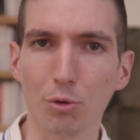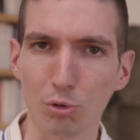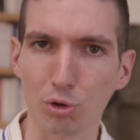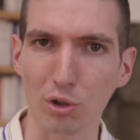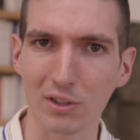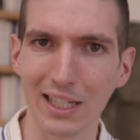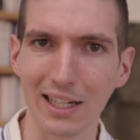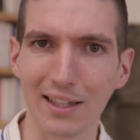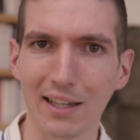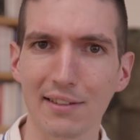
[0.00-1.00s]
Donc sur
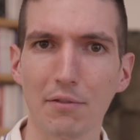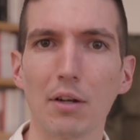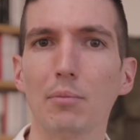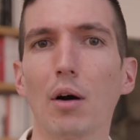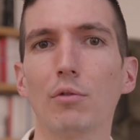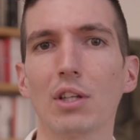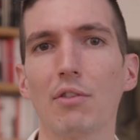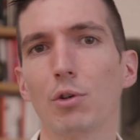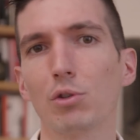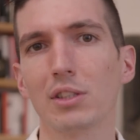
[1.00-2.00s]
certains événements, vous
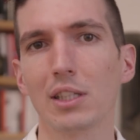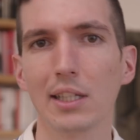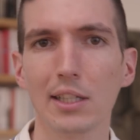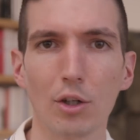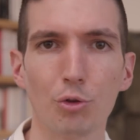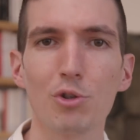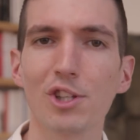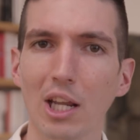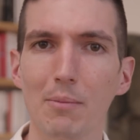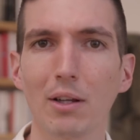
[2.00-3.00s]
avez aussi euh, du
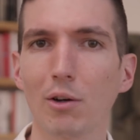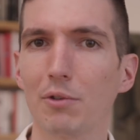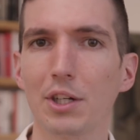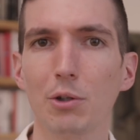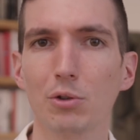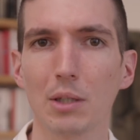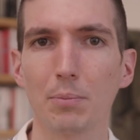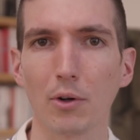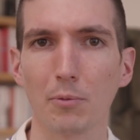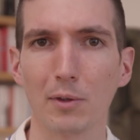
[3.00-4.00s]
streaming en vidéo qui,
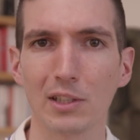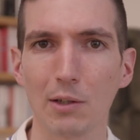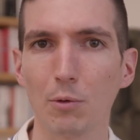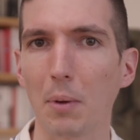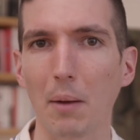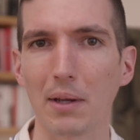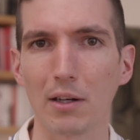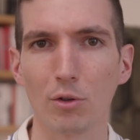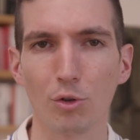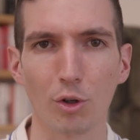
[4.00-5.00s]
qui vous
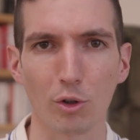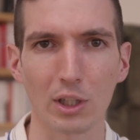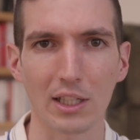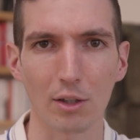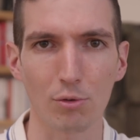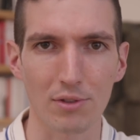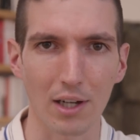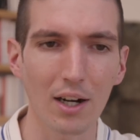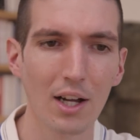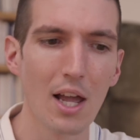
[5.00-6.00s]
permet de regarder tout
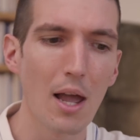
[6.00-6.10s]
ça.